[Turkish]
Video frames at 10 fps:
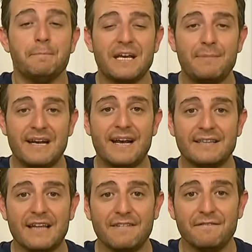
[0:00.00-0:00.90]

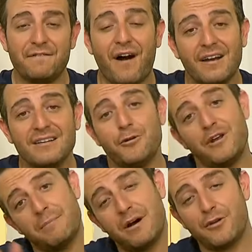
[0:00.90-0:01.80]
Birbirlerinden farklı
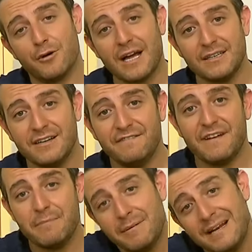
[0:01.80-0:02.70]
yöne bakıyorlar
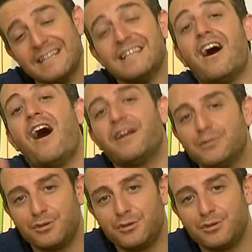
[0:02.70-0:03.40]
ve birbirlerinden ayrı